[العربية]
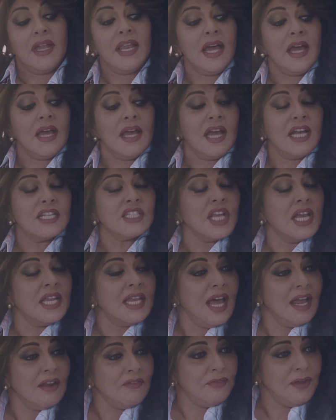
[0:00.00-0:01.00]
ما أنا
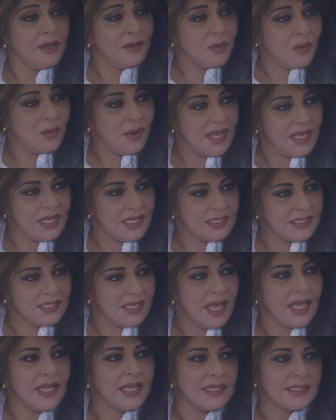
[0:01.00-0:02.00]
عشان عارفاك كويس
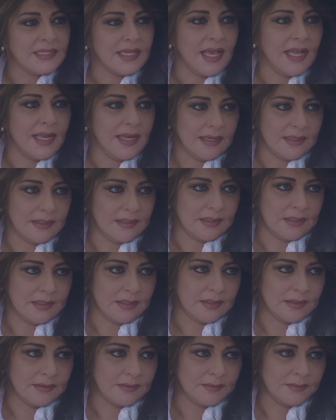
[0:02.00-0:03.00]
جاي أسألك
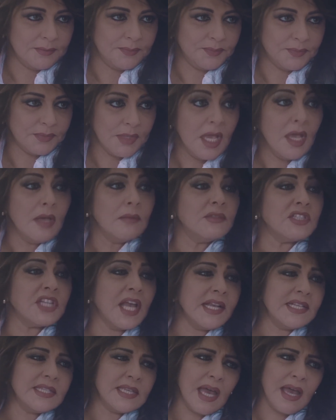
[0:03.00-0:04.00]

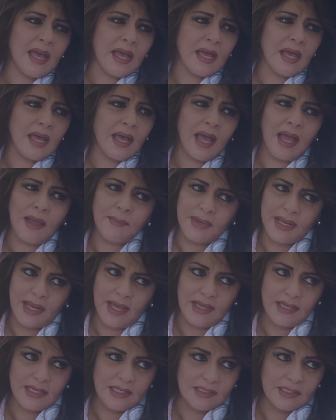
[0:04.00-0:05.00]
مش عايزة أعمل
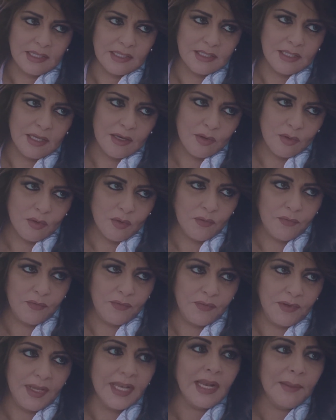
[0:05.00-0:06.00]
أي
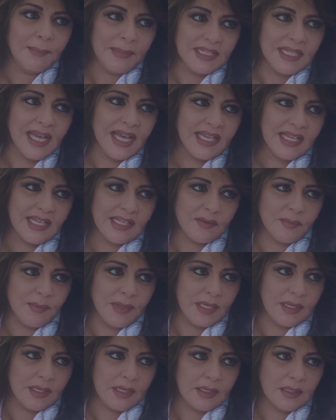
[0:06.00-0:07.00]
تصرف إلا ما أتأكد
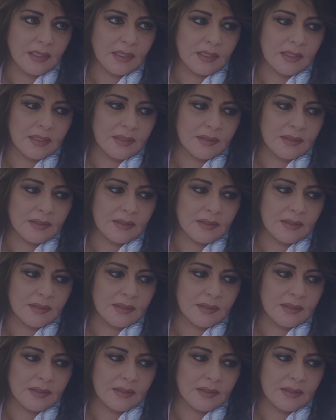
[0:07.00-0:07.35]
منه